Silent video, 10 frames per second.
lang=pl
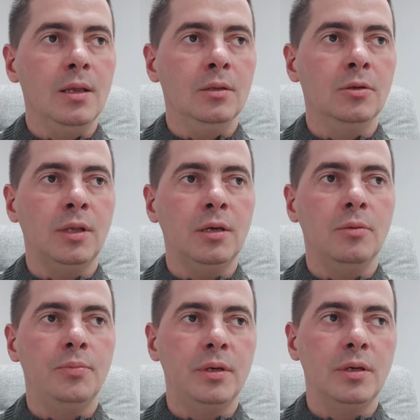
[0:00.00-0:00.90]
Do
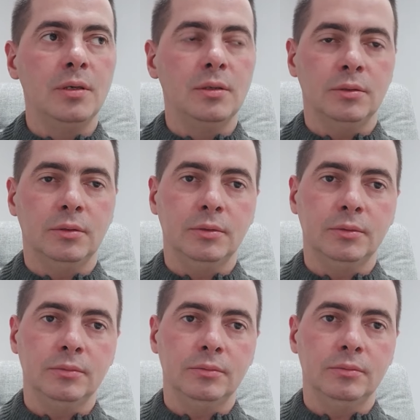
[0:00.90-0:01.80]
tego, by
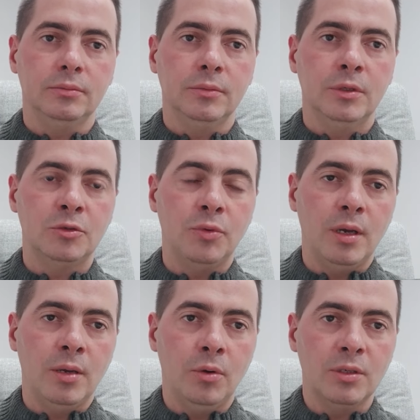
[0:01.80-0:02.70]
e,
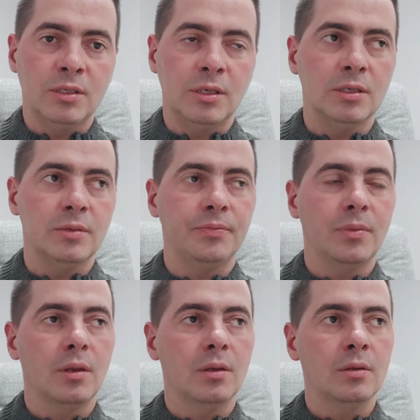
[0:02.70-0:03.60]
złe emocje
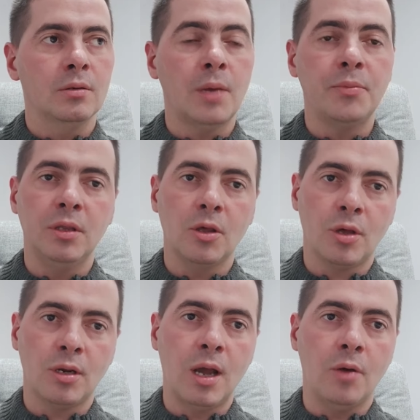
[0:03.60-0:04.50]
nami nie
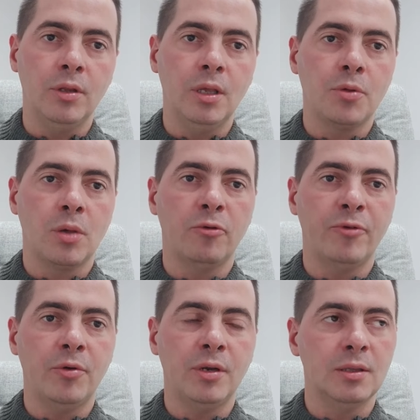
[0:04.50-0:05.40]
szargały, nie
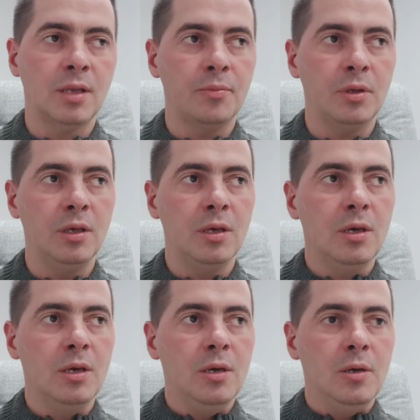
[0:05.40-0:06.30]
przejmowały nad nami
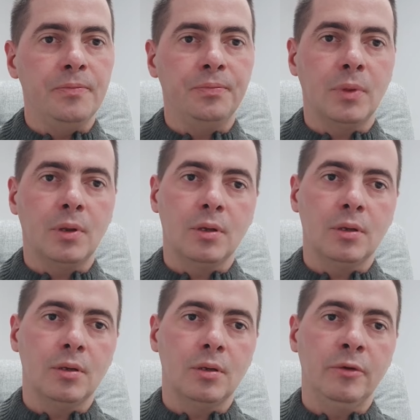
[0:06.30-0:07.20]
mm,
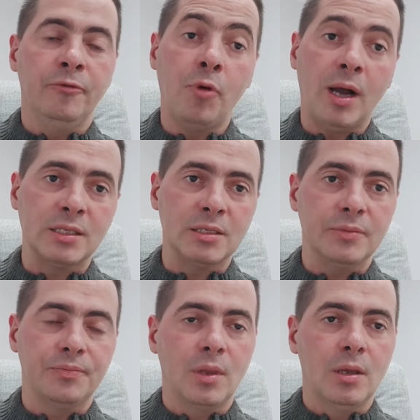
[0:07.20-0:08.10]
e, władzy,
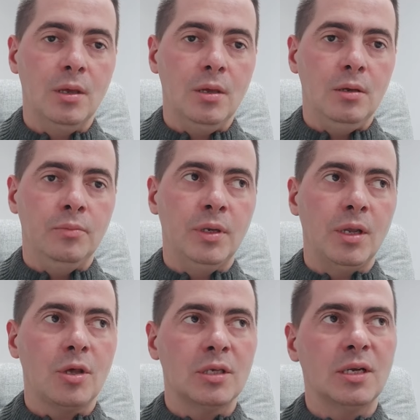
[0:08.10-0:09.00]
by
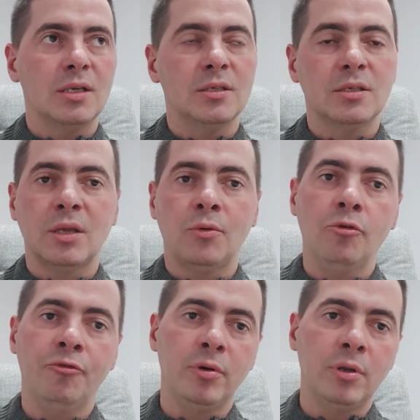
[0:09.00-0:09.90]
nasze serce zostało
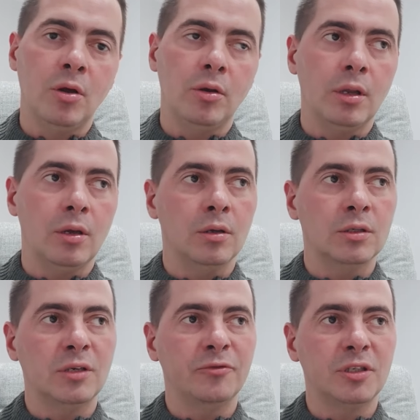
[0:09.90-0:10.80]
uwolnione
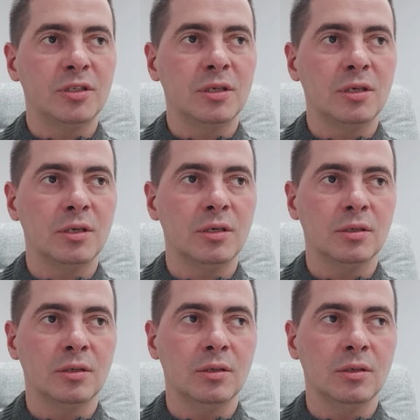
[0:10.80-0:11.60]
od tych wszystkich